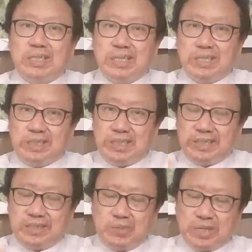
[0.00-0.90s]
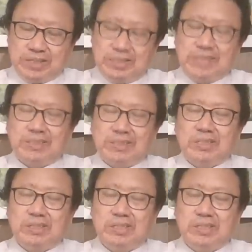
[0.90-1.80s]
呃，一个政权丧失
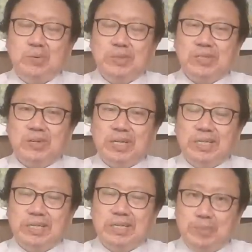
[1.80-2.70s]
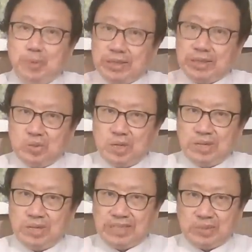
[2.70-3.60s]
了信誉之后，你不管是做
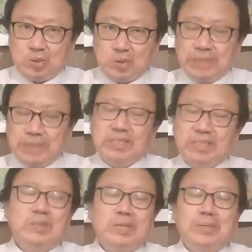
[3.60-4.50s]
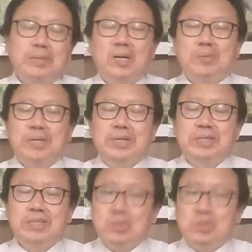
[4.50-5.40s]
好事还是做坏事，你都得不到好评。
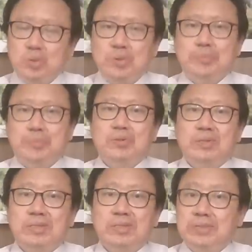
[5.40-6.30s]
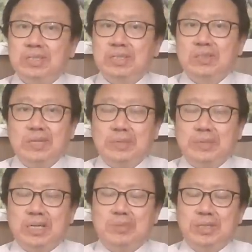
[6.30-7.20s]
你做与不做，什么事情都得不
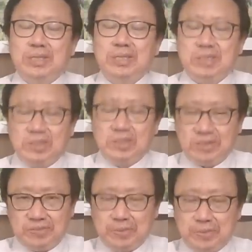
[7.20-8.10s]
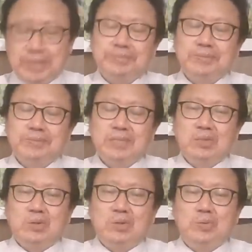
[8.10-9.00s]
到好评，都是负评。
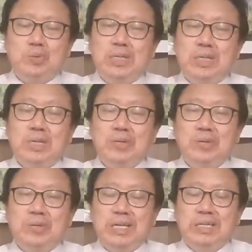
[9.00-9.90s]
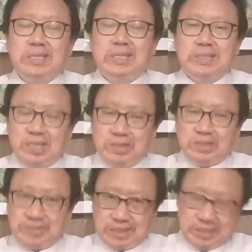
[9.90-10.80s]
所以具体的运用呢，经过
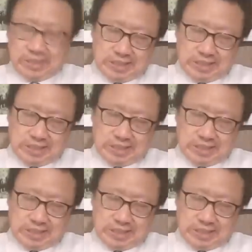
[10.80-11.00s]
这个。